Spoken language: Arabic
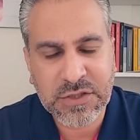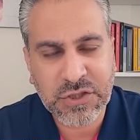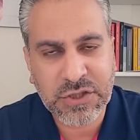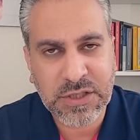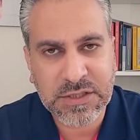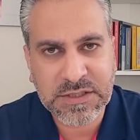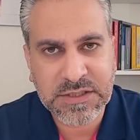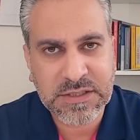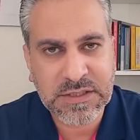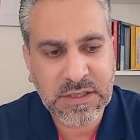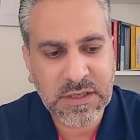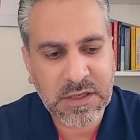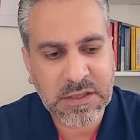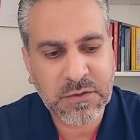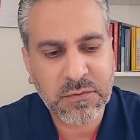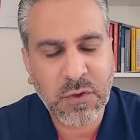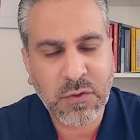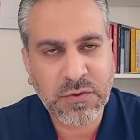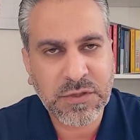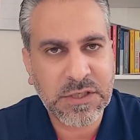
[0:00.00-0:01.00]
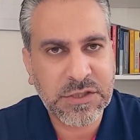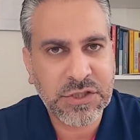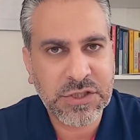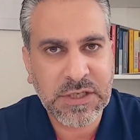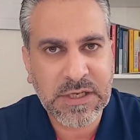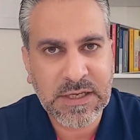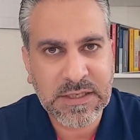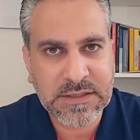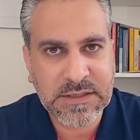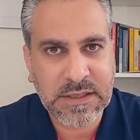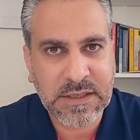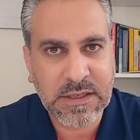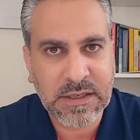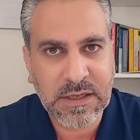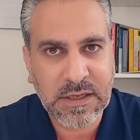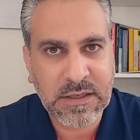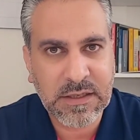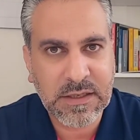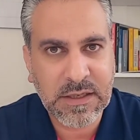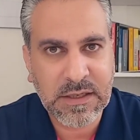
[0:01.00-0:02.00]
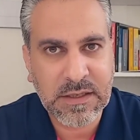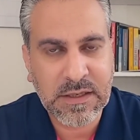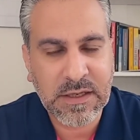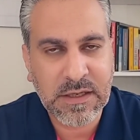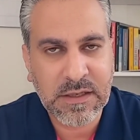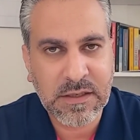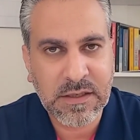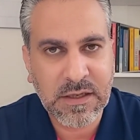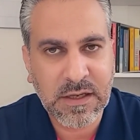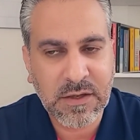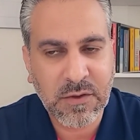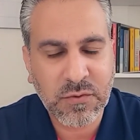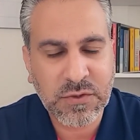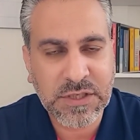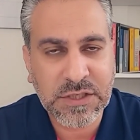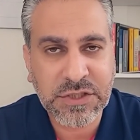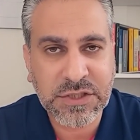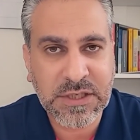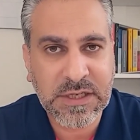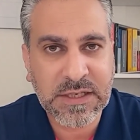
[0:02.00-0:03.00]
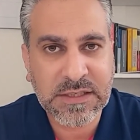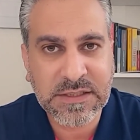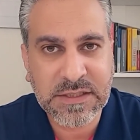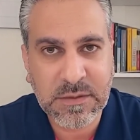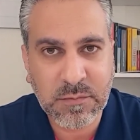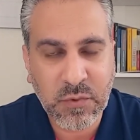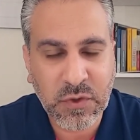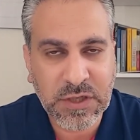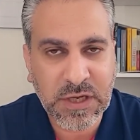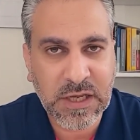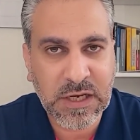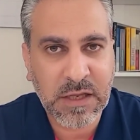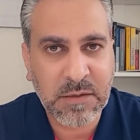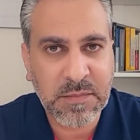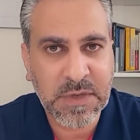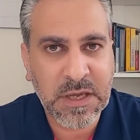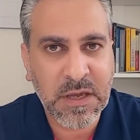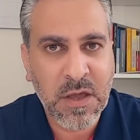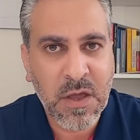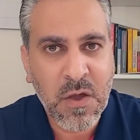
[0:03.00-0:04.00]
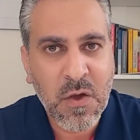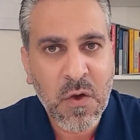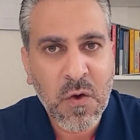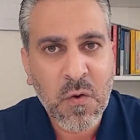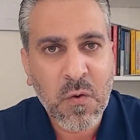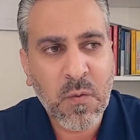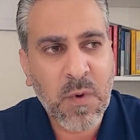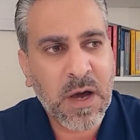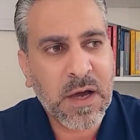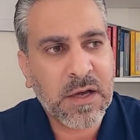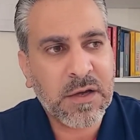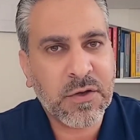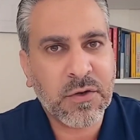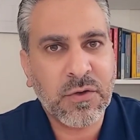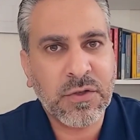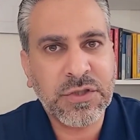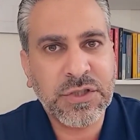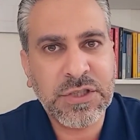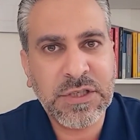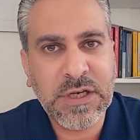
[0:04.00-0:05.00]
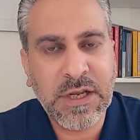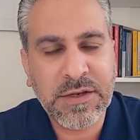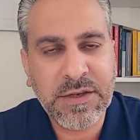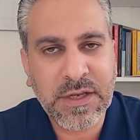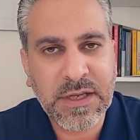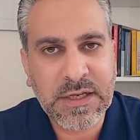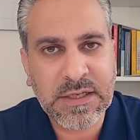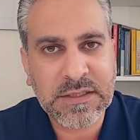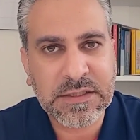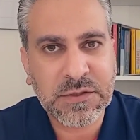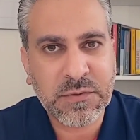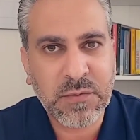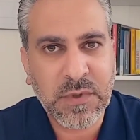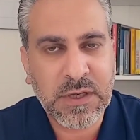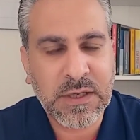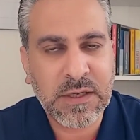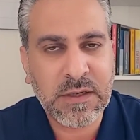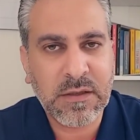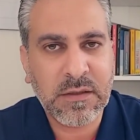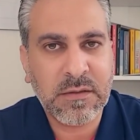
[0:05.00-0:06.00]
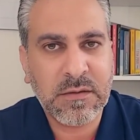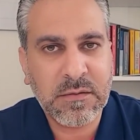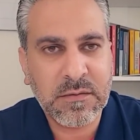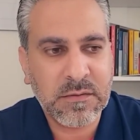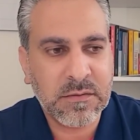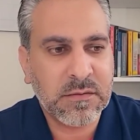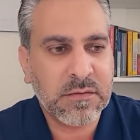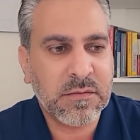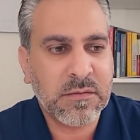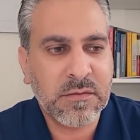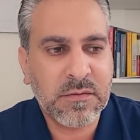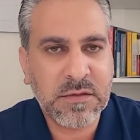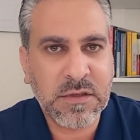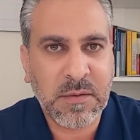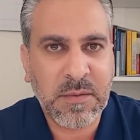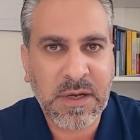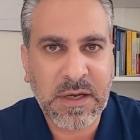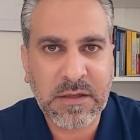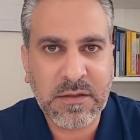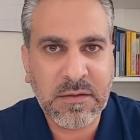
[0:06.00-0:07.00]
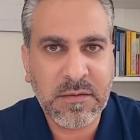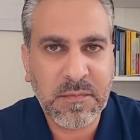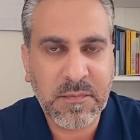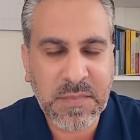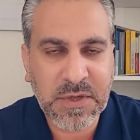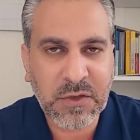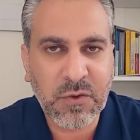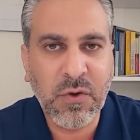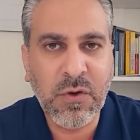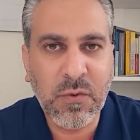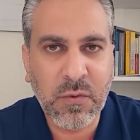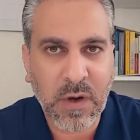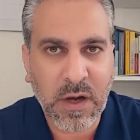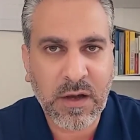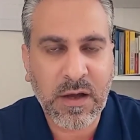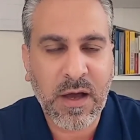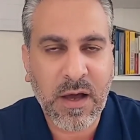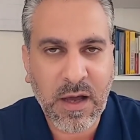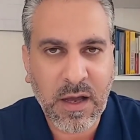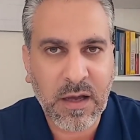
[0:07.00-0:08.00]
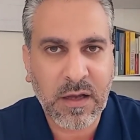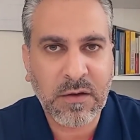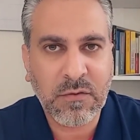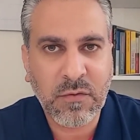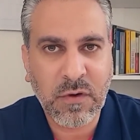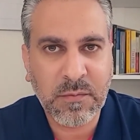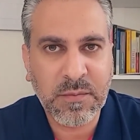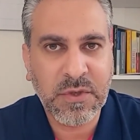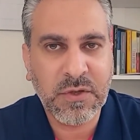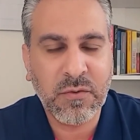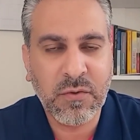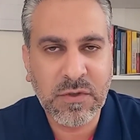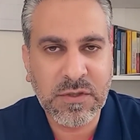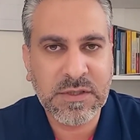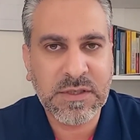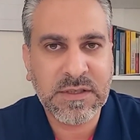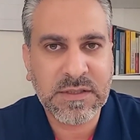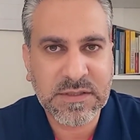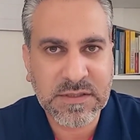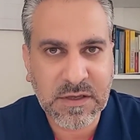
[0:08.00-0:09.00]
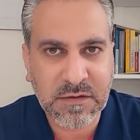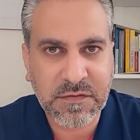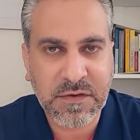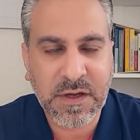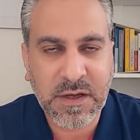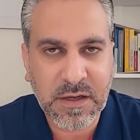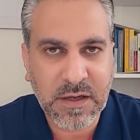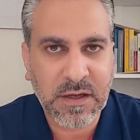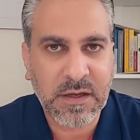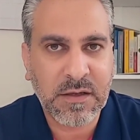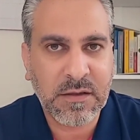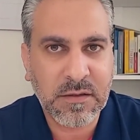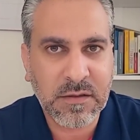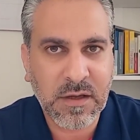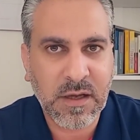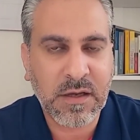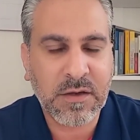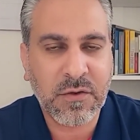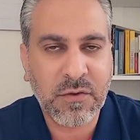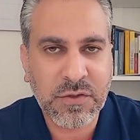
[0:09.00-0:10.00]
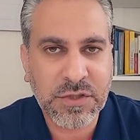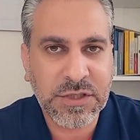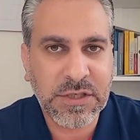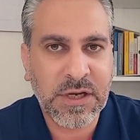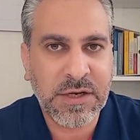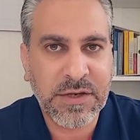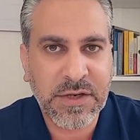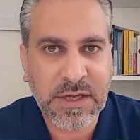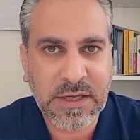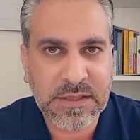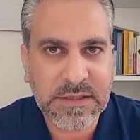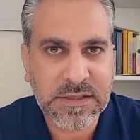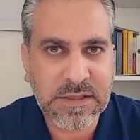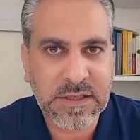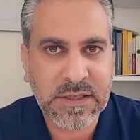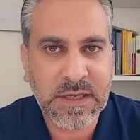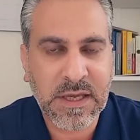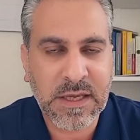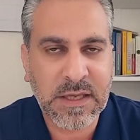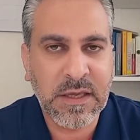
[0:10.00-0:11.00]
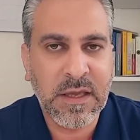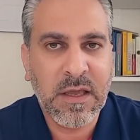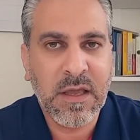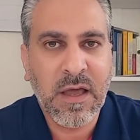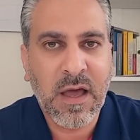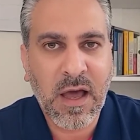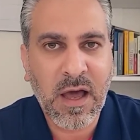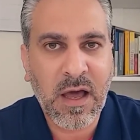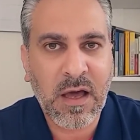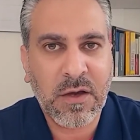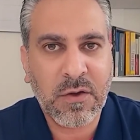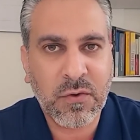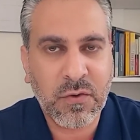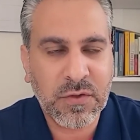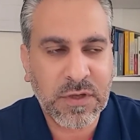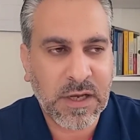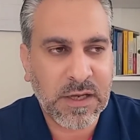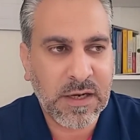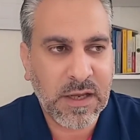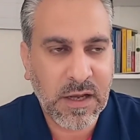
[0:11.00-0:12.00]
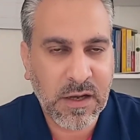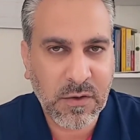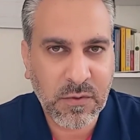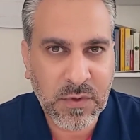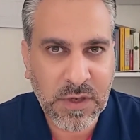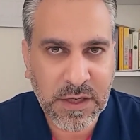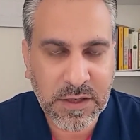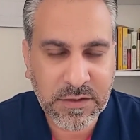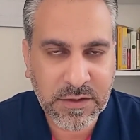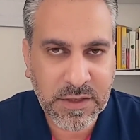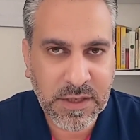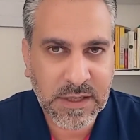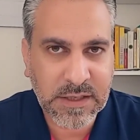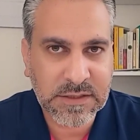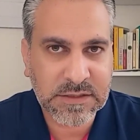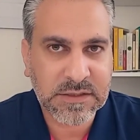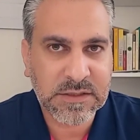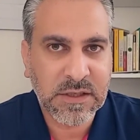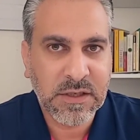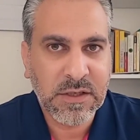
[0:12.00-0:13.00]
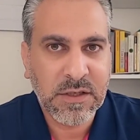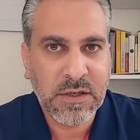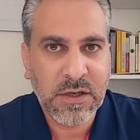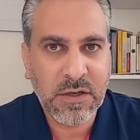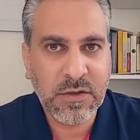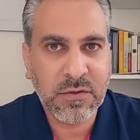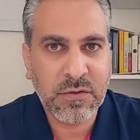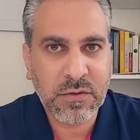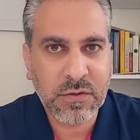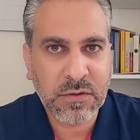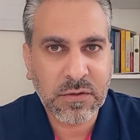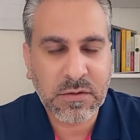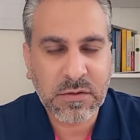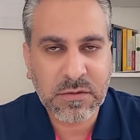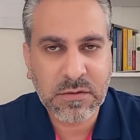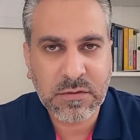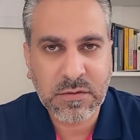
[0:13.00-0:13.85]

الشخصيات وأسجل هذا أسجل هذه المكالمة وأخرج إلى الناس و طبعا بكل وقاحة وبكل صفاقة أخرج إلى الناس لكي أعرض على هؤلاء الناس أنه